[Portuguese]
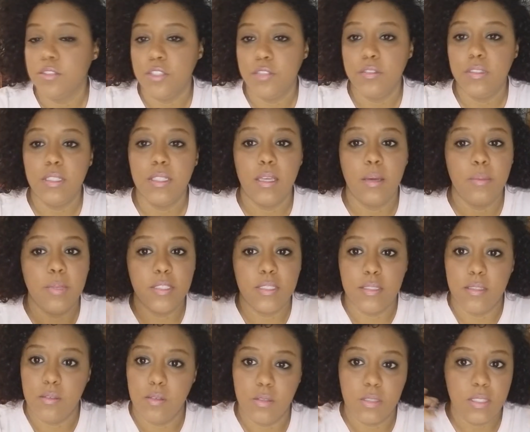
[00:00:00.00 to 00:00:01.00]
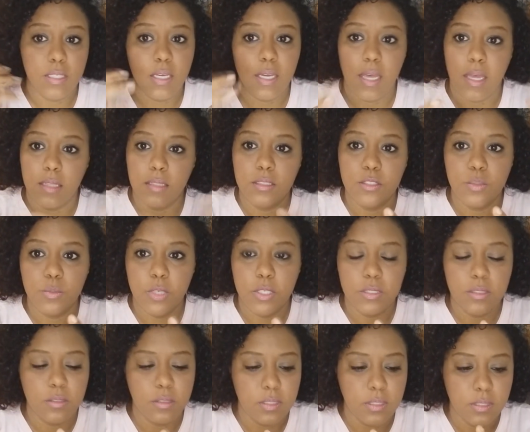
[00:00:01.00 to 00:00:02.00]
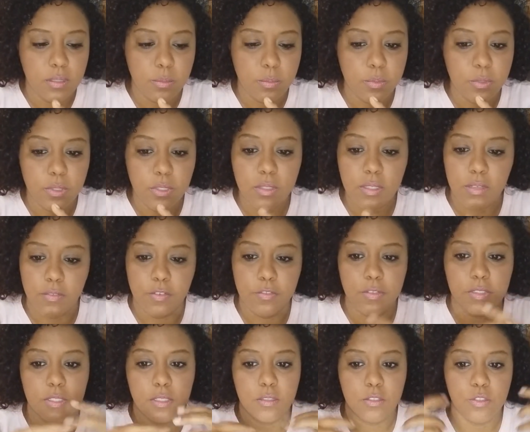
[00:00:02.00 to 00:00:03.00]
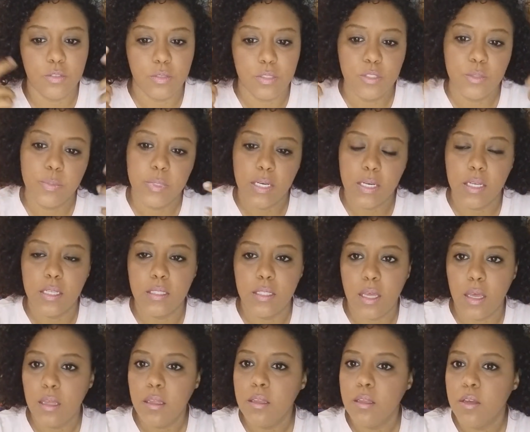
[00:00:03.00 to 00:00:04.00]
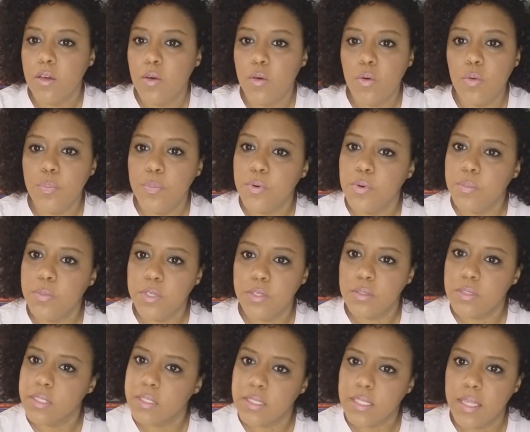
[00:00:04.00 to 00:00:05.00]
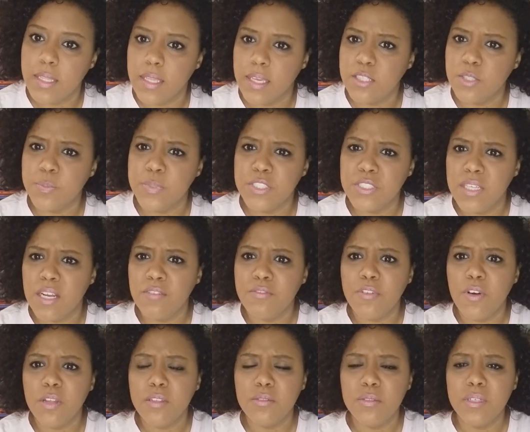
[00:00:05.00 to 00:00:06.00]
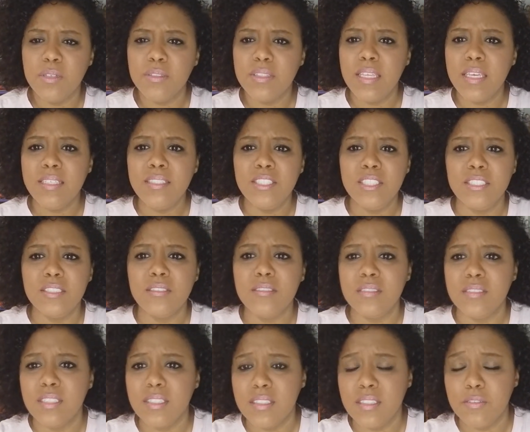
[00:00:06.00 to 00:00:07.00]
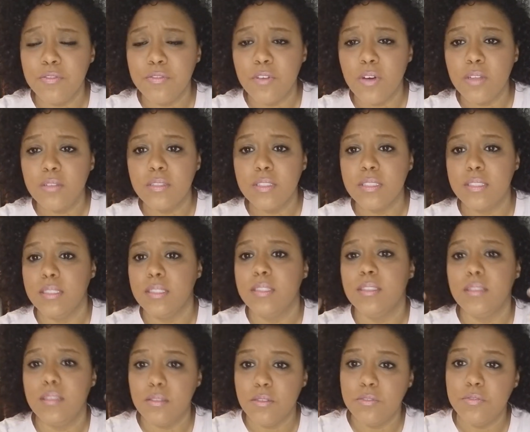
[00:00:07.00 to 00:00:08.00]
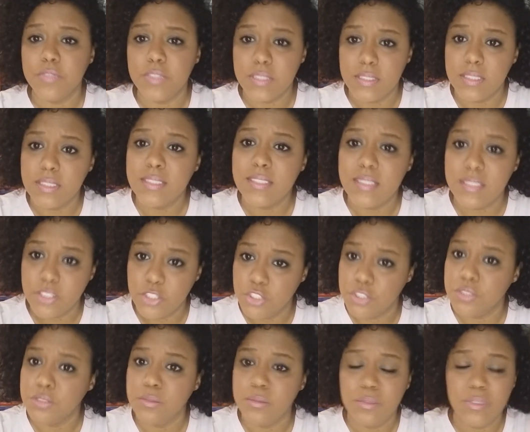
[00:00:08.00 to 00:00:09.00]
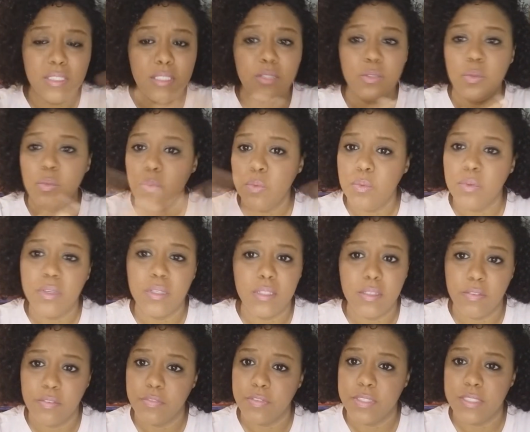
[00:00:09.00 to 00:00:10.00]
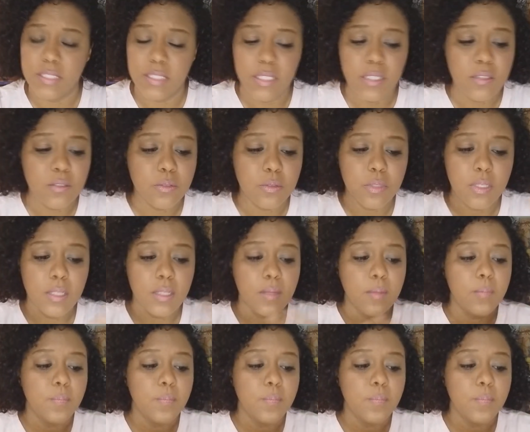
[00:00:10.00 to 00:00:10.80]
Eu tive que dar uma desintoxicada de modo lolita porque eu tava fazendo as coisas para agradar o público na internet para tirar foto e eu nem tiro tanta foto assim, então não fazia sentido nenhum que eu tava fazendo.